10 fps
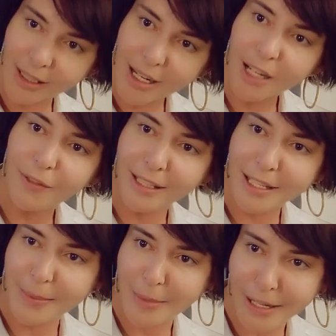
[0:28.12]
как вы
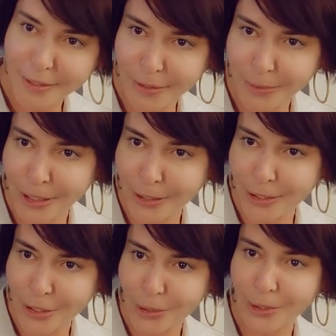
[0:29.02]
для себя
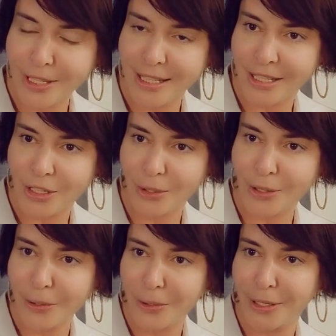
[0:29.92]
сформулируете, что это значит,
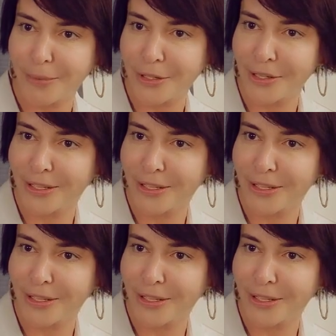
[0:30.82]
что такое имидж